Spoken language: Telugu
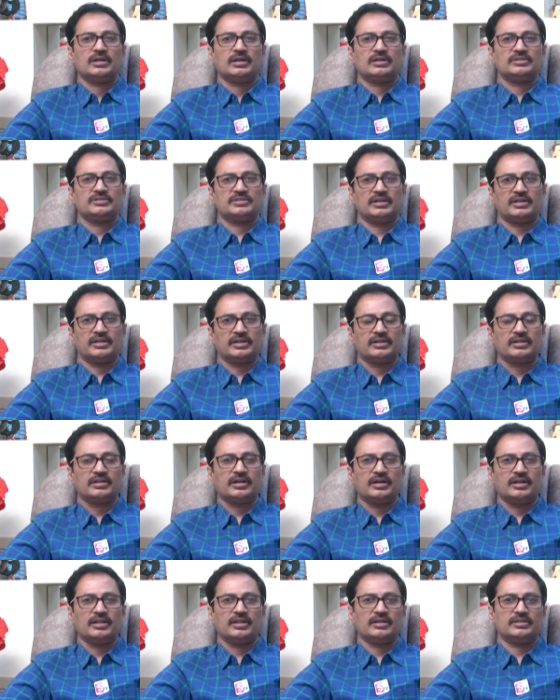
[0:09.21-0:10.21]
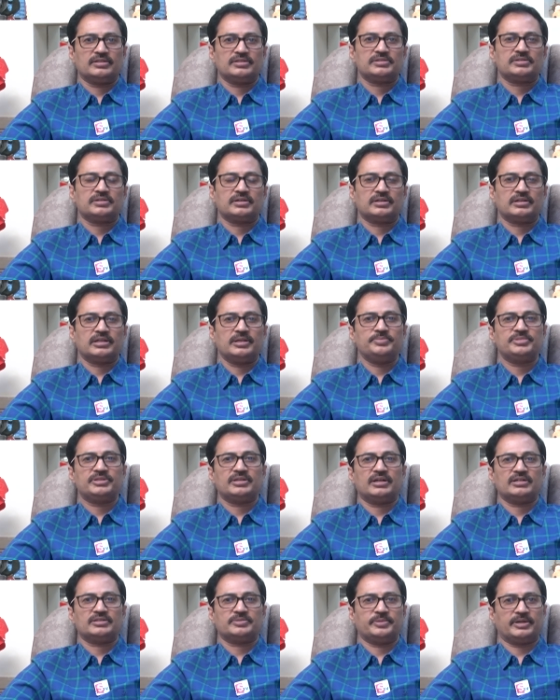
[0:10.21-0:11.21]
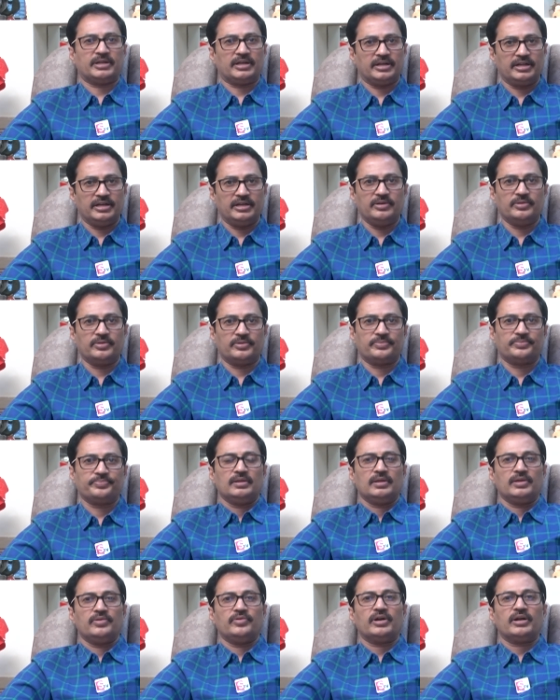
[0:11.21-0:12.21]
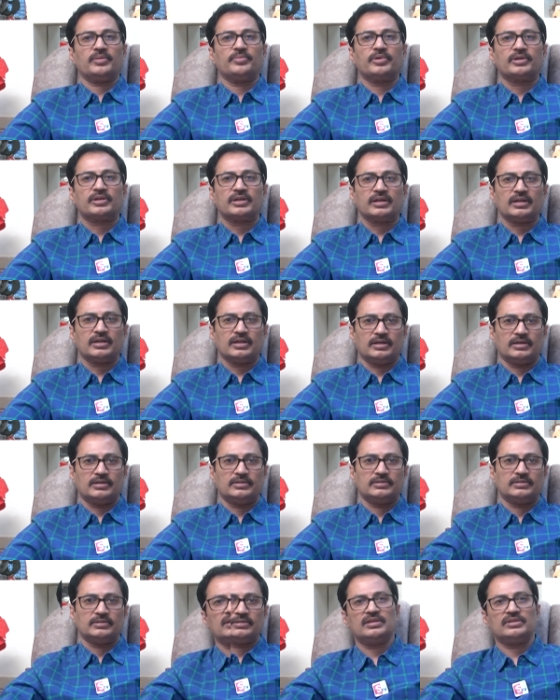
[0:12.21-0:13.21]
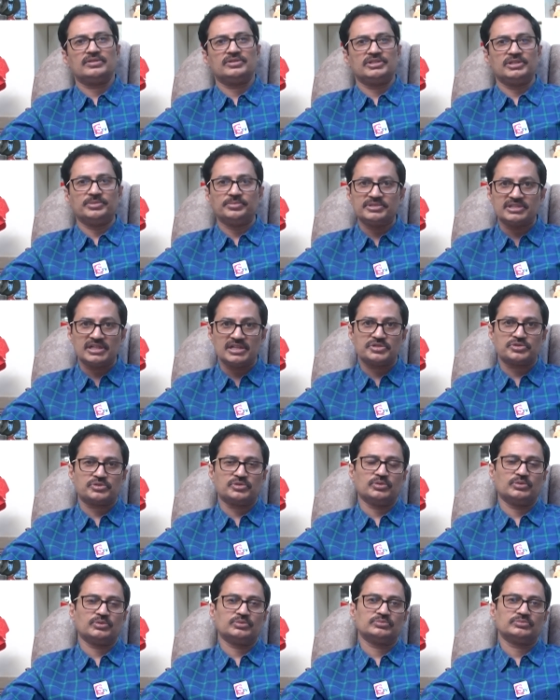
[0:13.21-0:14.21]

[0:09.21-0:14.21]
కన్సల్టెంట్ కార్డియాలజిస్ట్ అట్ కిమ్స్ హాస్పిటల్ నెల్లూరు ఇవాళ ముఖ్యంగా జిమ్ చేస్తూ